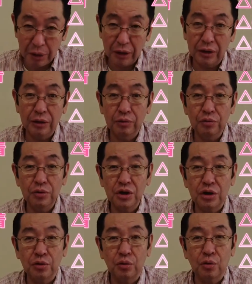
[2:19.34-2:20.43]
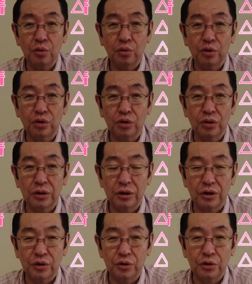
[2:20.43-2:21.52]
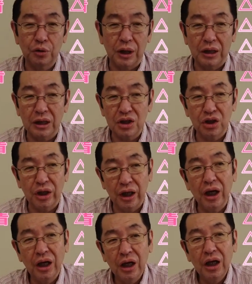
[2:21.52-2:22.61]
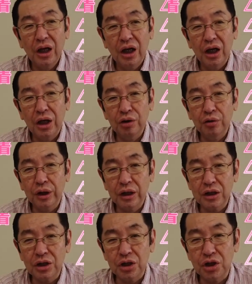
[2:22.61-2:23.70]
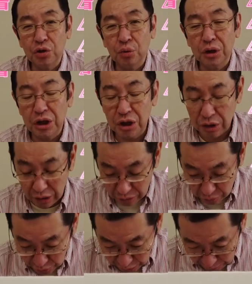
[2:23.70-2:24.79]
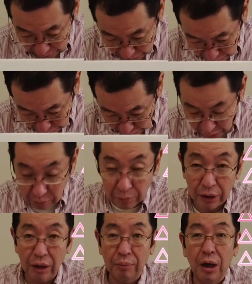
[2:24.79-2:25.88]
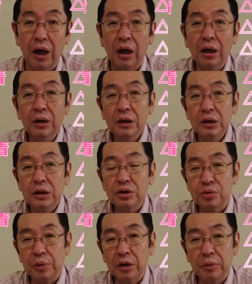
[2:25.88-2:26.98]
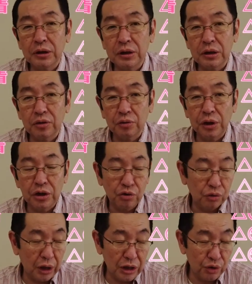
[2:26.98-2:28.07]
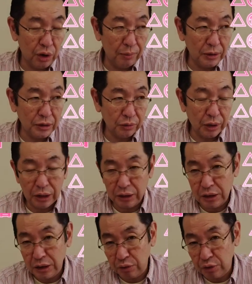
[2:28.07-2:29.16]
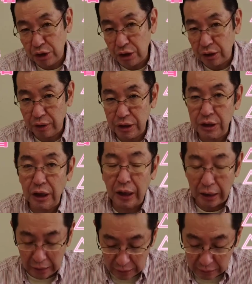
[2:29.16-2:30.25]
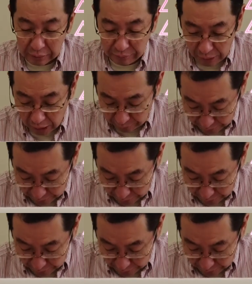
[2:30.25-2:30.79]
ンマイティの内をこうつくすくうような形でね、えー、抜け出してしのぎ切ったという競馬でしたけれどもねまあ島牝ステークスの時がちょっと足を余すような形での2着でしたからまあ